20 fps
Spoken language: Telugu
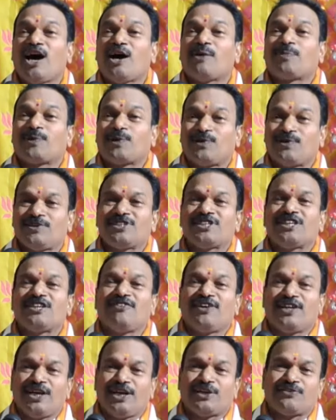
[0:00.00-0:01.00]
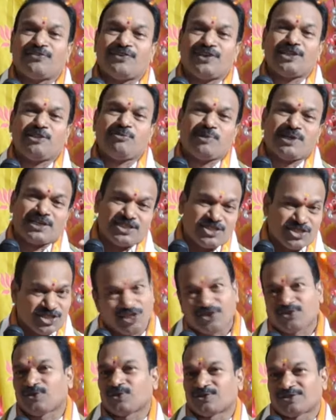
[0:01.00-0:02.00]
ఆ ప్రయోజనం అనేటువంటిది మనకు
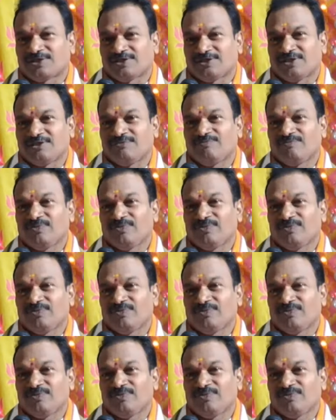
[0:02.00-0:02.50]
చేకూరుతుంది